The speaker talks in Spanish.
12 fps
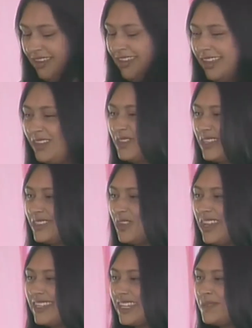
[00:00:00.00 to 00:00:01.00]
Entonces
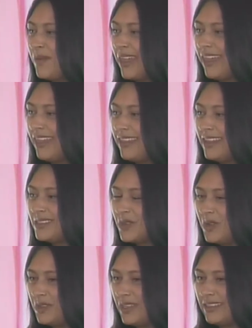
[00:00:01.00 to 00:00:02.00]
son esas pequeñas
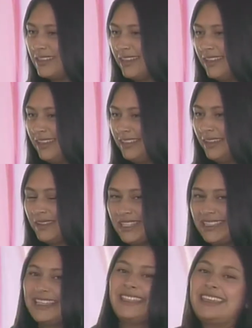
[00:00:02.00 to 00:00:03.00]
cosas, y a veces
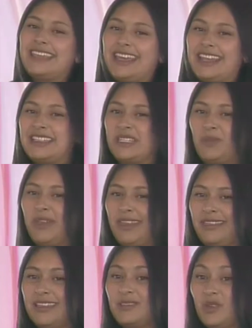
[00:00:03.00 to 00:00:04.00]
ni siquiera esas
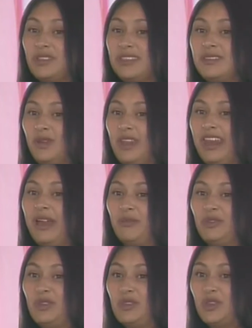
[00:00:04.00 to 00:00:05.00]
pequeñas cosas
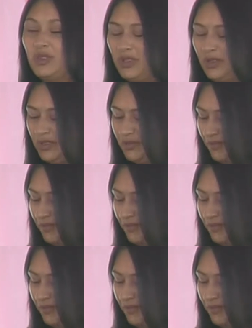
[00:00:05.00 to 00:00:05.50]
toleramos nosotros.